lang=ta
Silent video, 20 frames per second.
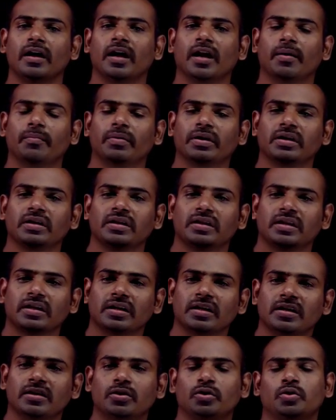நம்ம இந்த
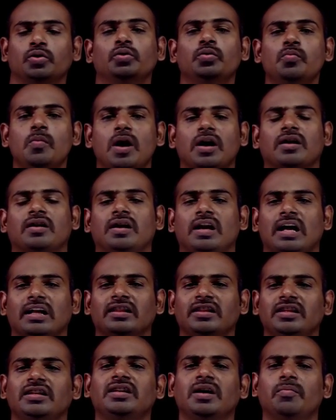டூ மார்க்கில்
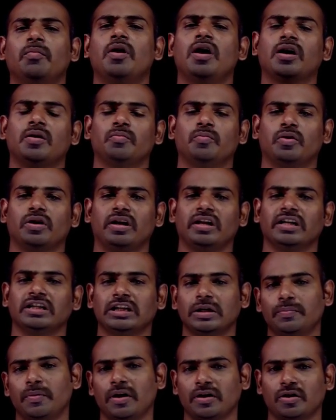அதிகமான முறையில்
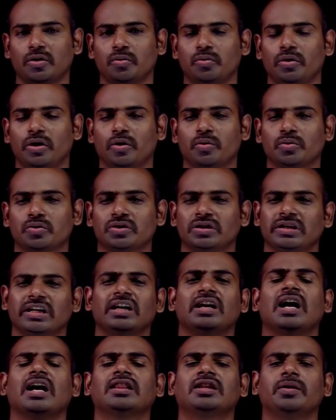எதிர்பார்க்கக்கூடிய கொஸ்டின்
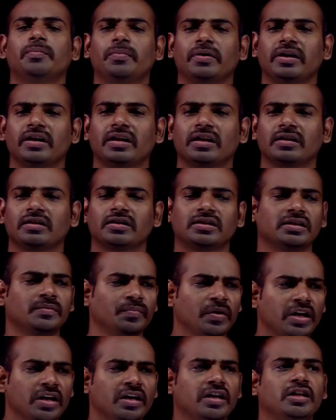எல்லாத்தையும் படிக்கிறதுக்கு
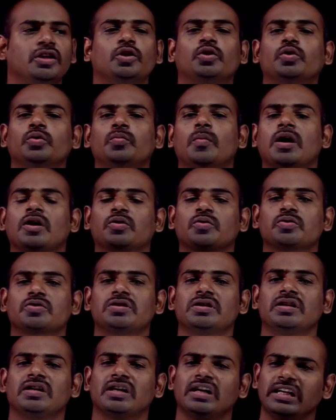இந்த டூ மார்க்
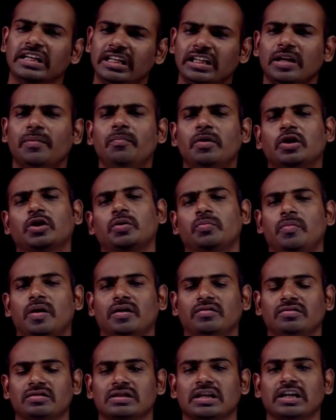கொஸ்டினில் இதை
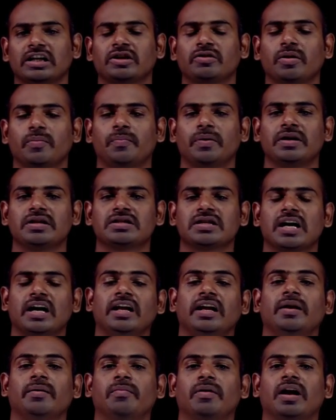மட்டுமாவது செலக்டிவாக
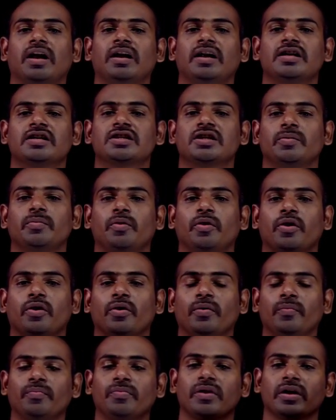படித்தாலே நம்மளால் என்ன செய்ய
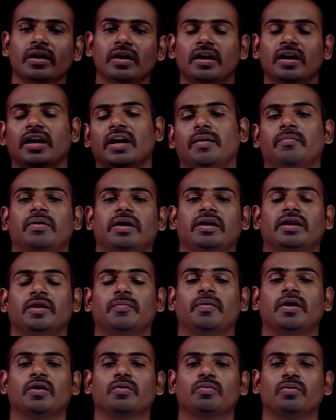முடியும் நம்ம
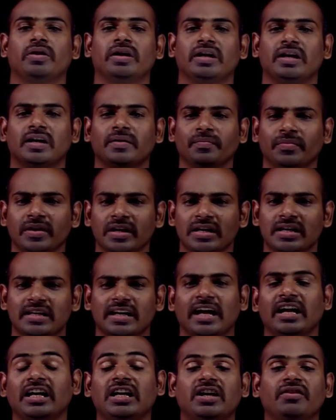எதிர்பார்க்கக்கூடிய
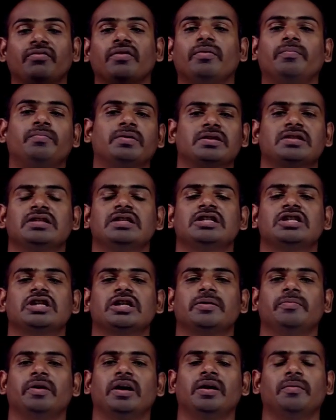நைன்ட்டி ஃபைவ்
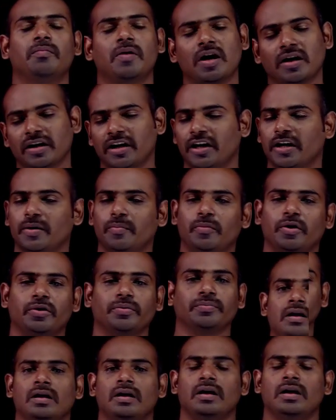பர்சன்டேஜுக்கு மேலே மார்க் எடுக்க
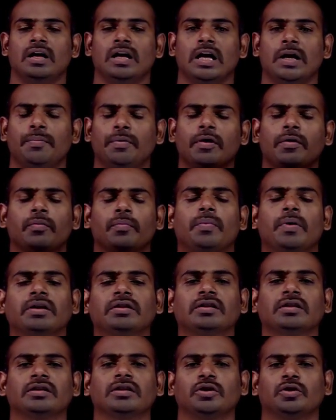முடியும் இப்போ நம்ம
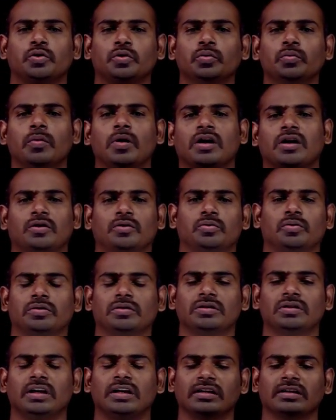பார்த்த இந்த டூ மார்க்கை
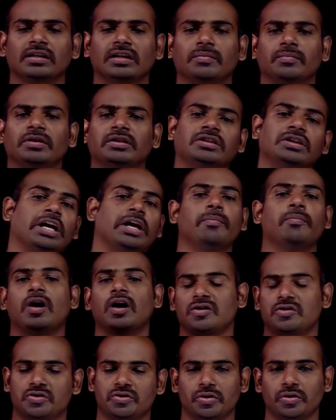தொடர்ந்து அடுத்து நம்ம த்ரீ
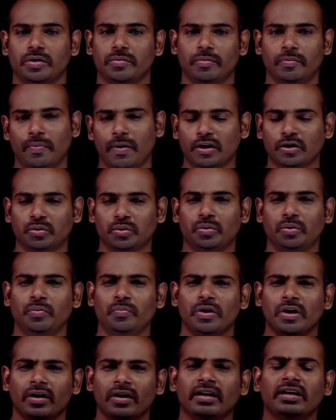மார்க்ஸையும் நம்ம பார்த்துருவோம்
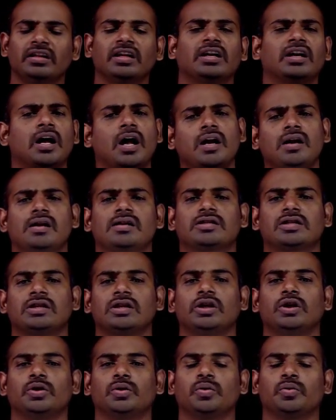இந்த நாலு
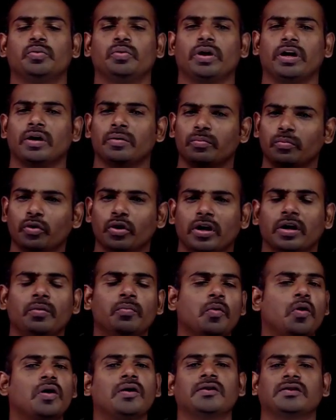லெசனில் இருக்கக்கூடிய
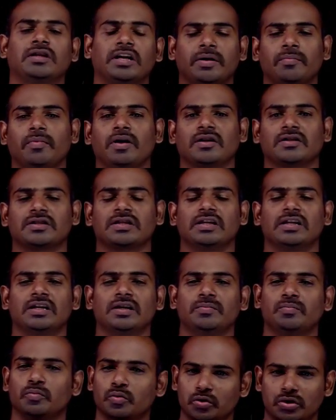முக்கியமான த்ரீ மார்க்ஸில்
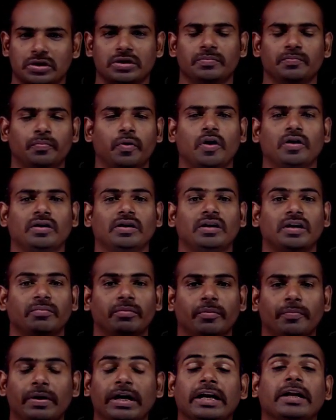மோஸ்ட் இம்பார்ட்டன்ட்
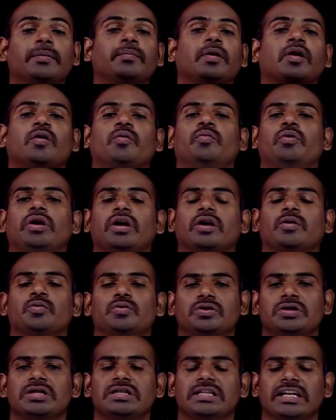நம்ம ப்ரிடிக்ட் பண்ணக்கூடிய
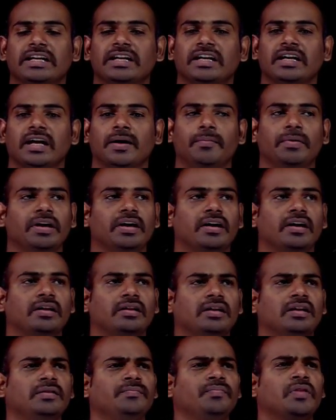கொஸ்டின்ஸ் என்னென்ன
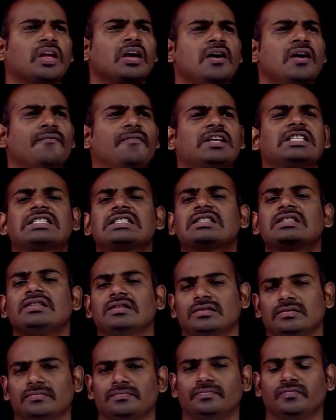அப்படின்றதுன்னு ஃபஸ்ட்டு
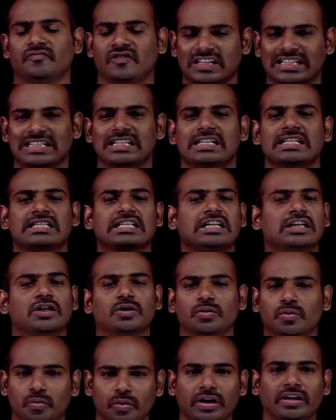ஃபஸ்ட்டு லெசனில்
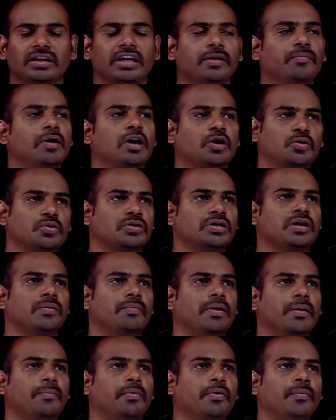இருக்கக்கூடிய த்ரீ மார்க் கொஸ்டினை
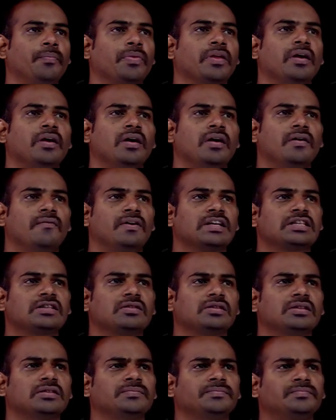பார்ப்போம்
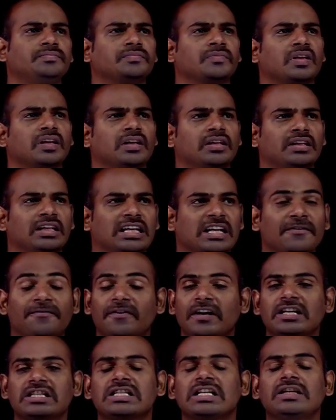ஃபஸ்ட்டு த
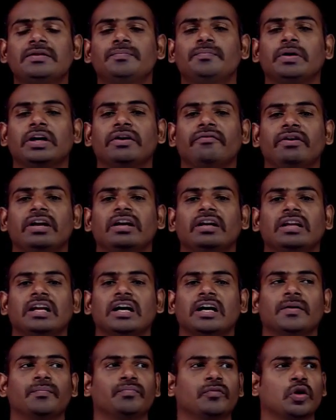டிஃப்ரென்ஷியேட் பிட்வீன் த
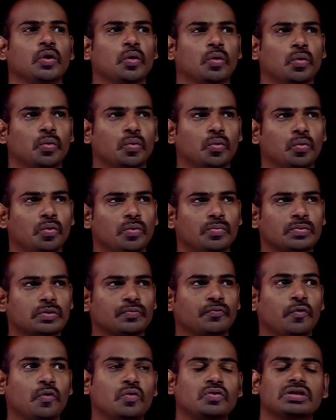கூலும்ஸ்
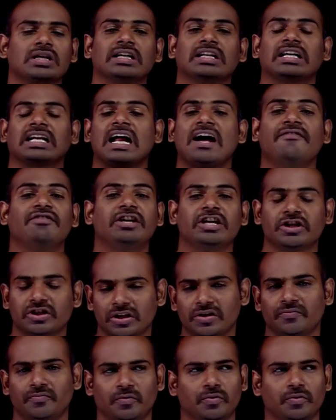ஃபோர்ஸ் அண்ட் கிராவிடேஷனல்